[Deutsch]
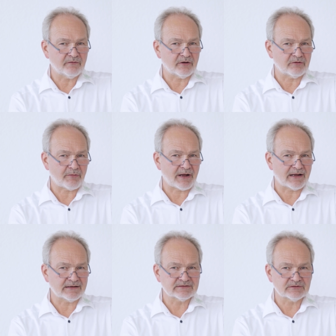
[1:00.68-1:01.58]
können wir auch noch mal
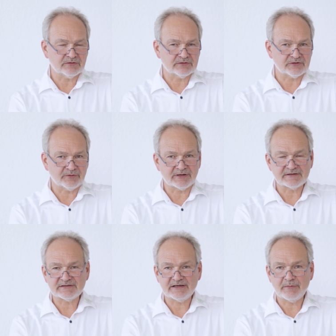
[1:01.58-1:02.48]
ganz kurz über
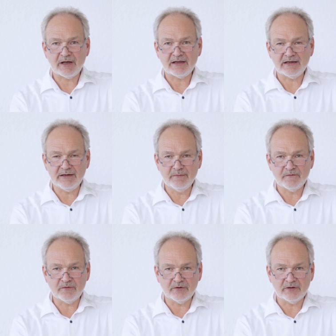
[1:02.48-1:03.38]
das Thema
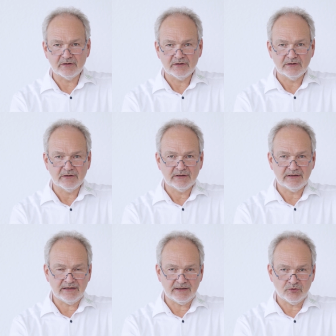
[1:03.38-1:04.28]
Impfung
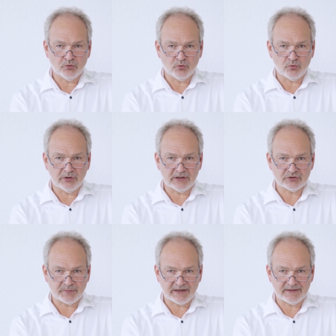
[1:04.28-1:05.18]
gegen Corona
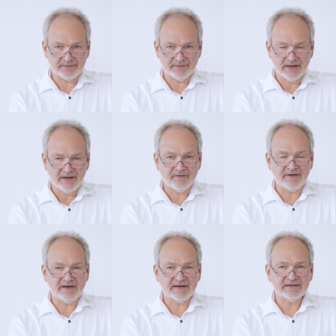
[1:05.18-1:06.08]
sprechen.
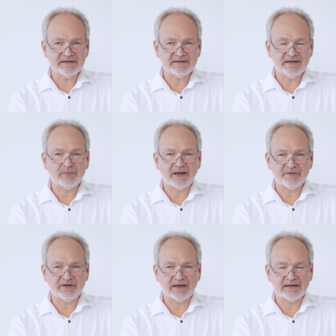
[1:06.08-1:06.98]
Wenn Sie das interessiert, bleiben
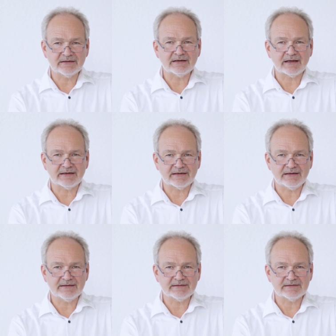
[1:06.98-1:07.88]
Sie dran, gleich
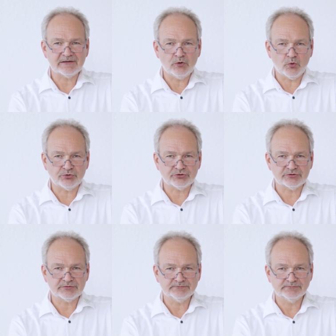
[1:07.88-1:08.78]
geht's
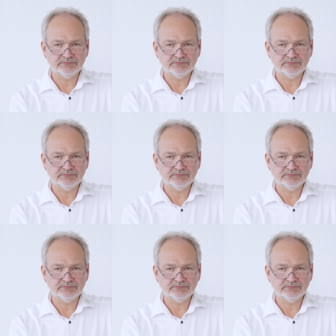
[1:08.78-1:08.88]
los.